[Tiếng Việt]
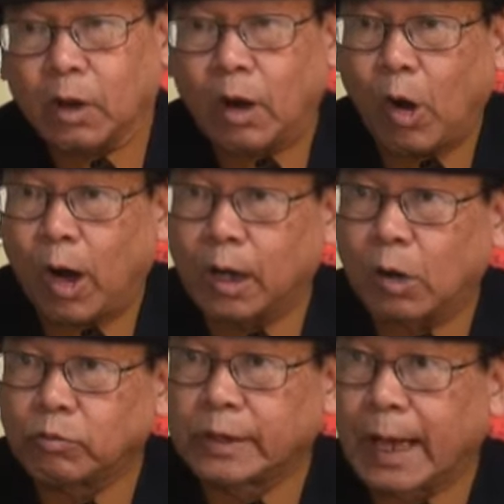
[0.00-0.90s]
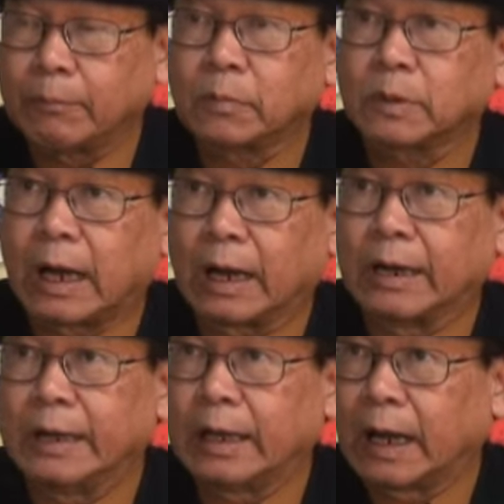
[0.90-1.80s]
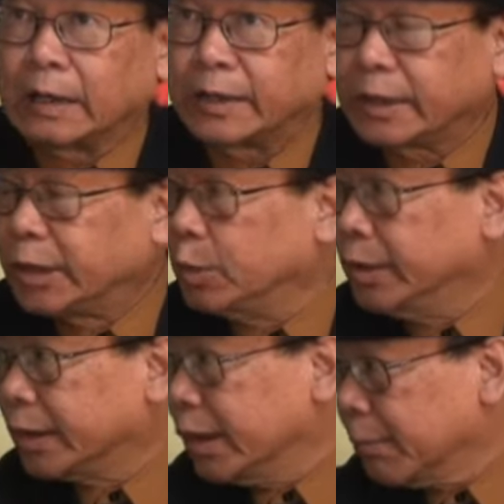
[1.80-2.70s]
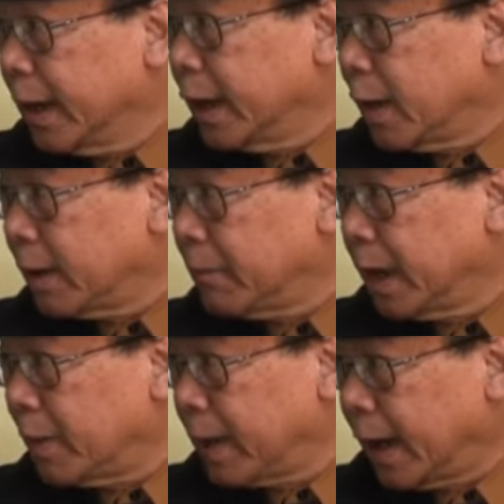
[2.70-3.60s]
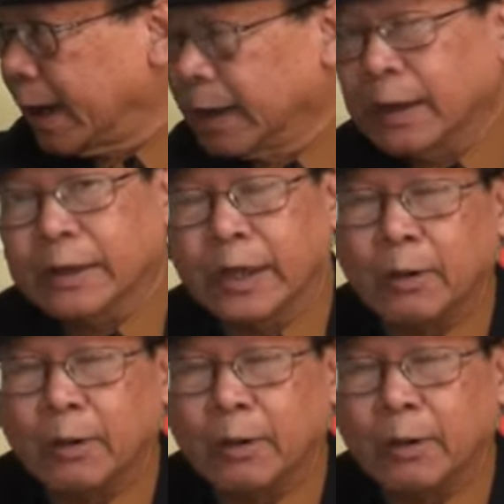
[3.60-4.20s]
họ không dám khẳng định rằng sẽ tiêu diệt được B năm mươi hai. Uh-huh.